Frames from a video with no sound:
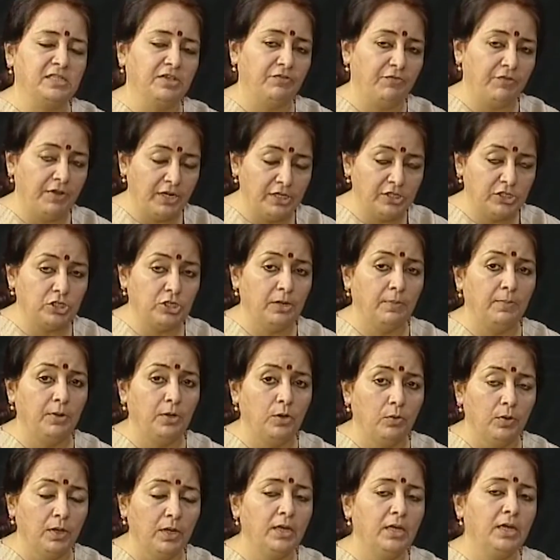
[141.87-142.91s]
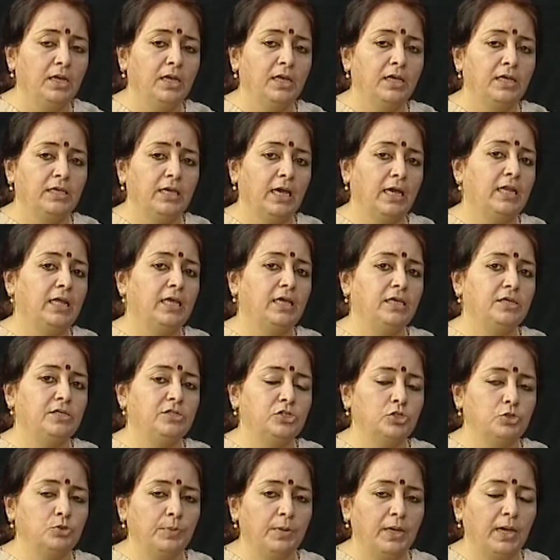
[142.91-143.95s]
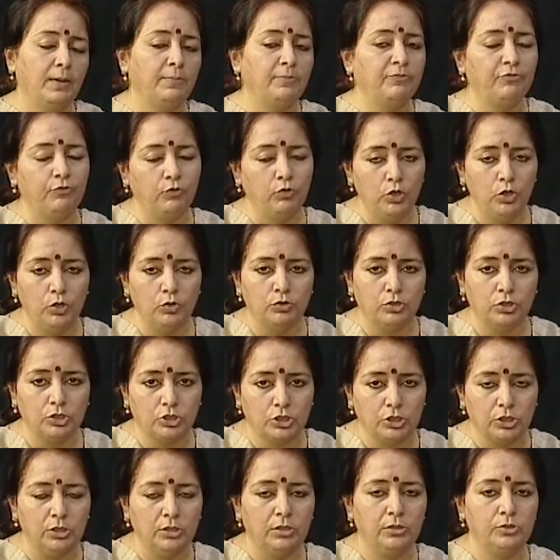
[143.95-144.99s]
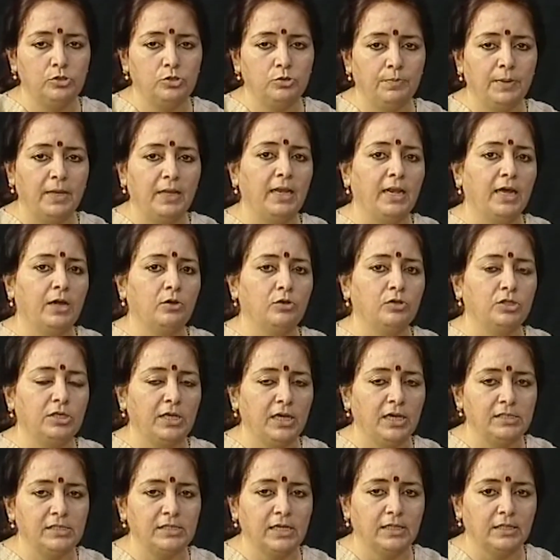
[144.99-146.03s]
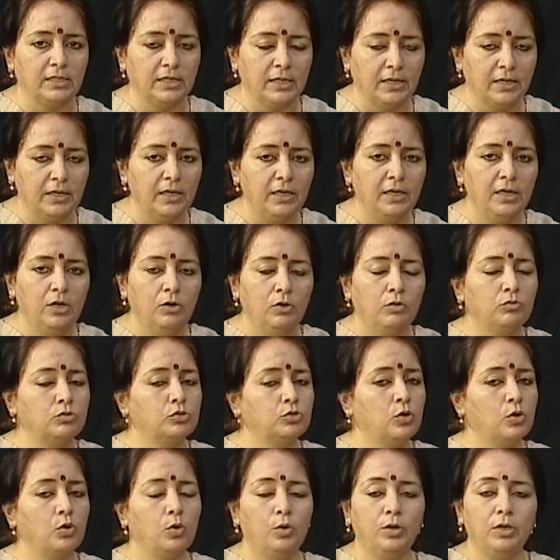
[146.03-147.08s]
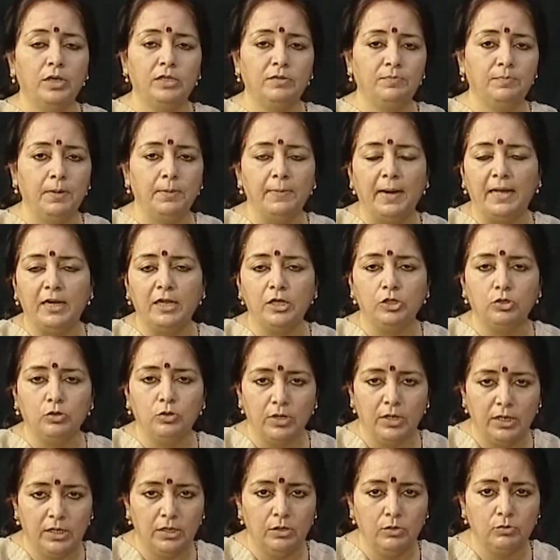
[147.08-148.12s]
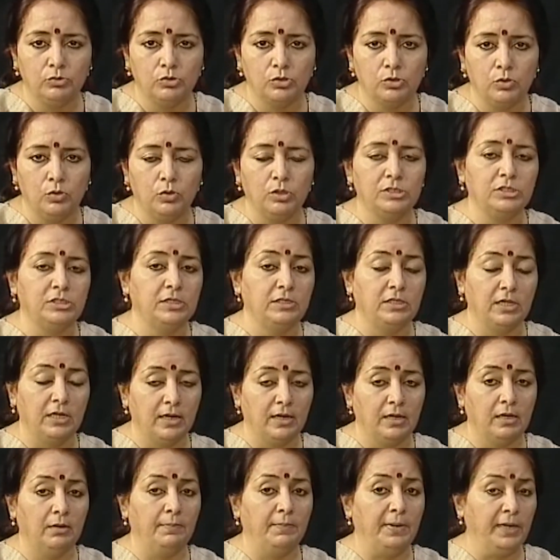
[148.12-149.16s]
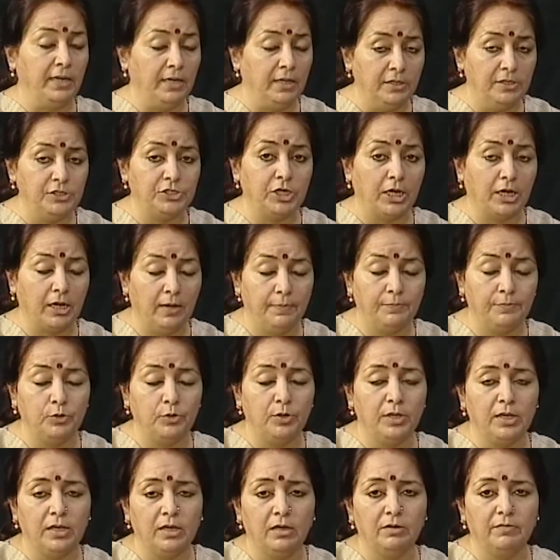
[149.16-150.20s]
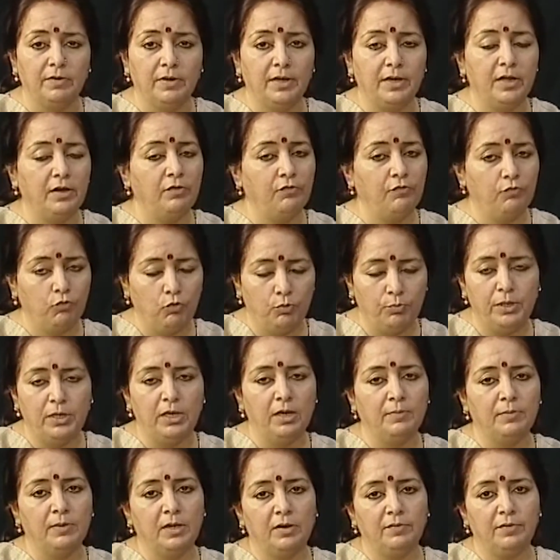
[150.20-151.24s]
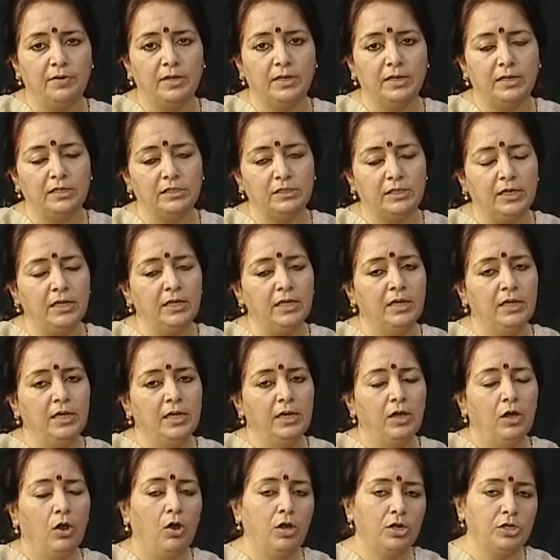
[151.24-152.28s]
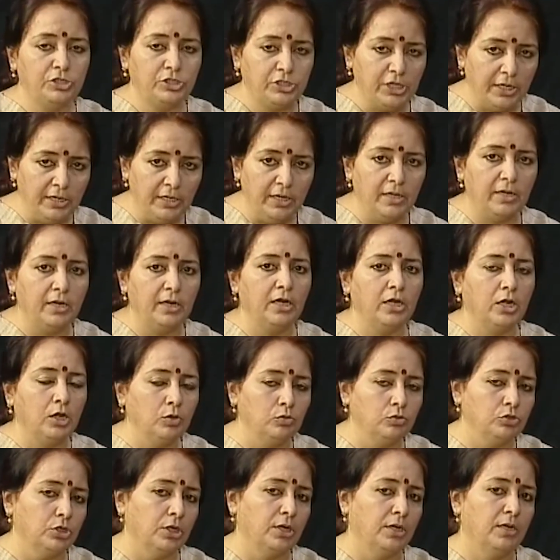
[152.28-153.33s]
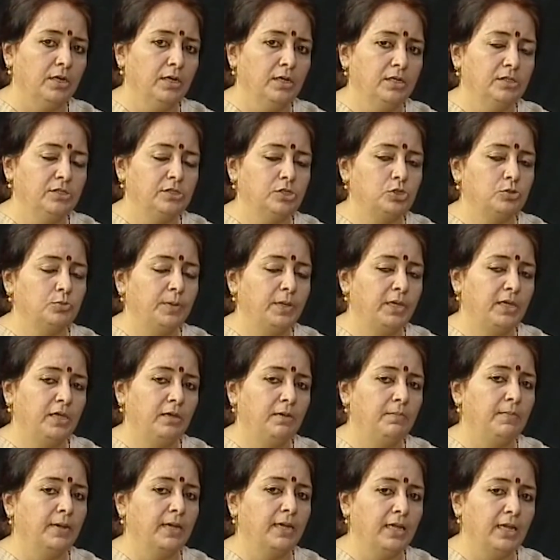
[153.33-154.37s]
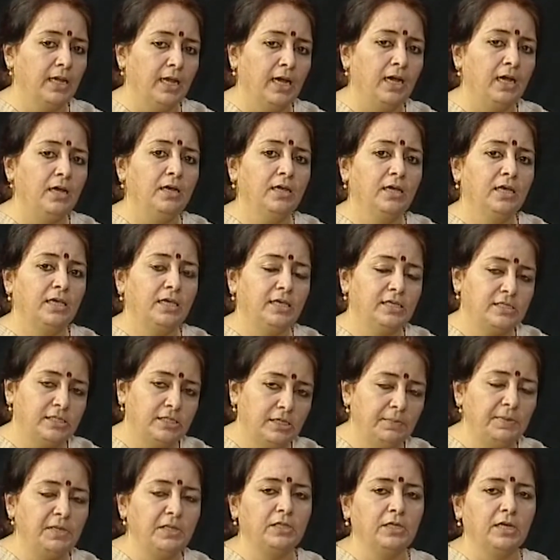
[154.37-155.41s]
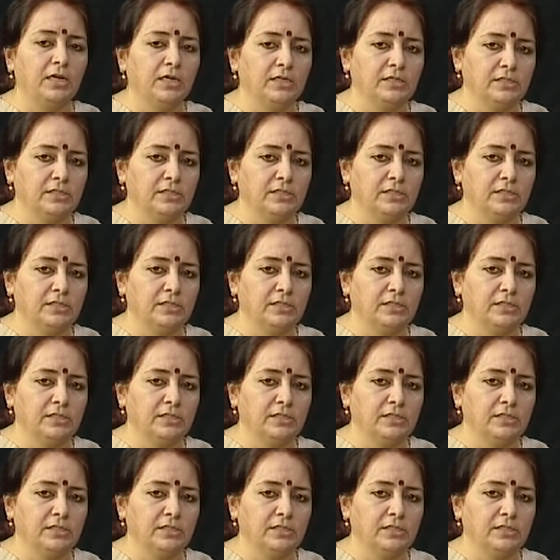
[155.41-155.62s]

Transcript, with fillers: एफ है यानी कि जिसमें हम फूड न्यूट्रिशन जो महिला को दिया जाता है उसको कोई बीमारी तो नहीं उसको किसी तरह का मेडिकल चेकअप तो नहीं करवाना वो भी हम कवर करते हैं और जेंडर इंक्लूजन जिसमें कि महिला किसी भी तरह